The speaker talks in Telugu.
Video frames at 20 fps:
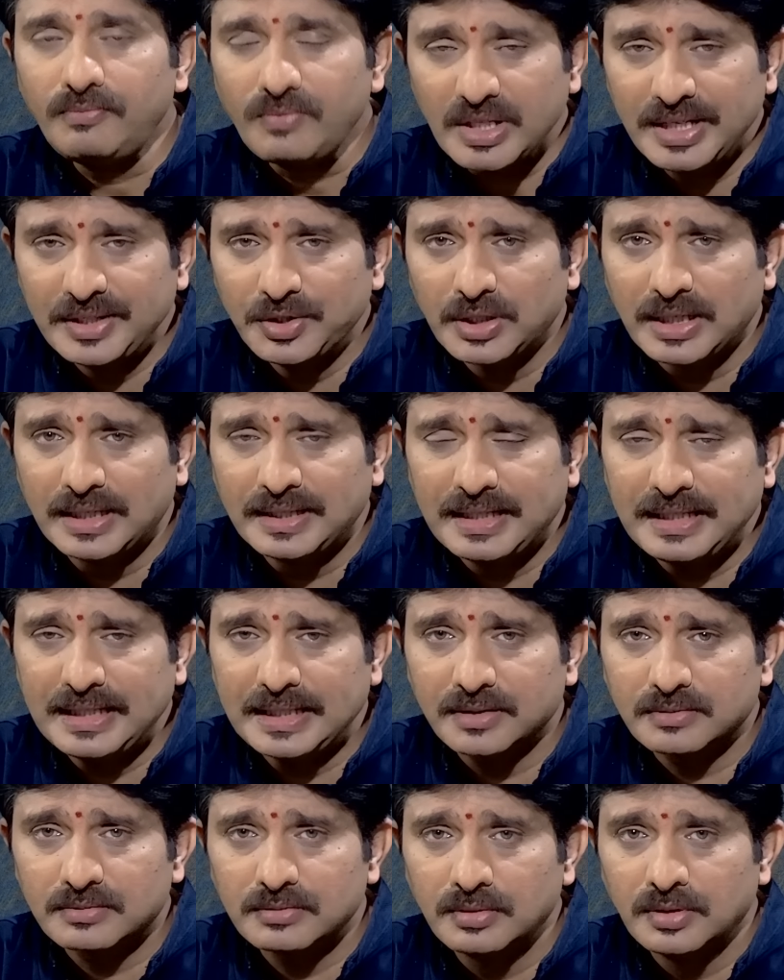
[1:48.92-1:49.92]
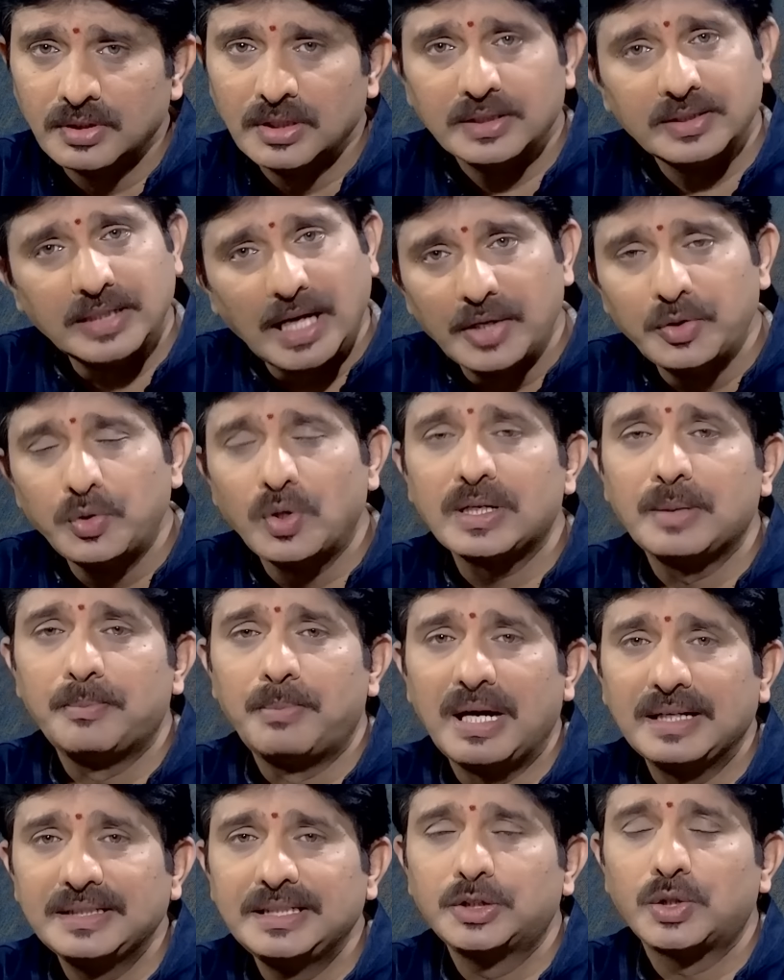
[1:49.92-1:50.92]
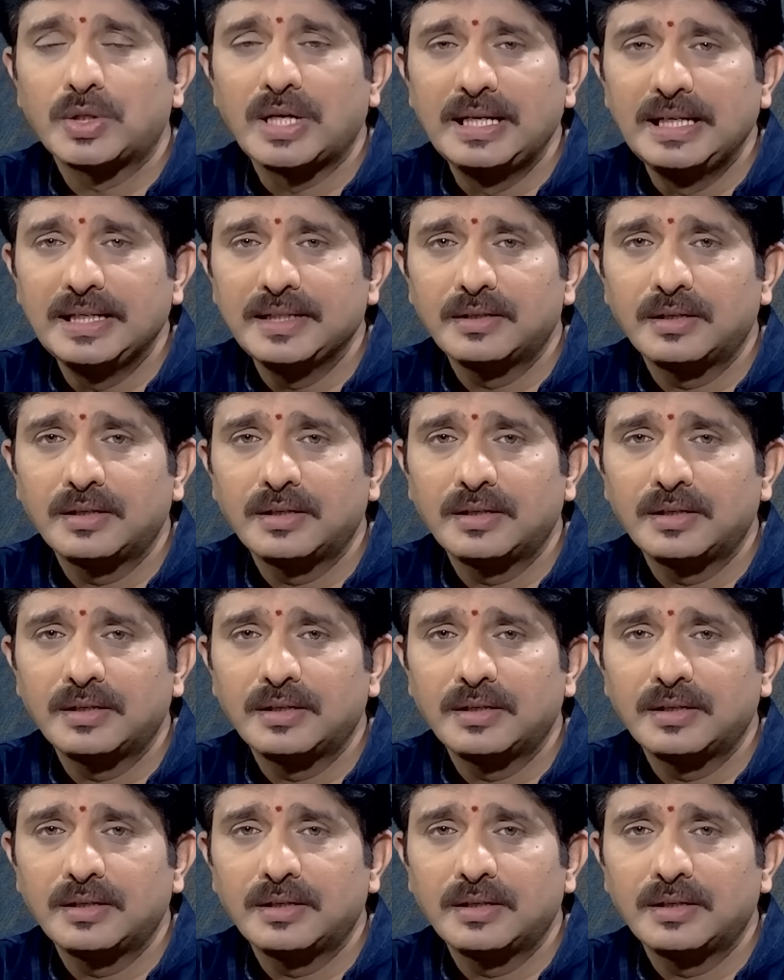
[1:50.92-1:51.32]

ఎందుకంటే తాను ఒక బాధితురాలే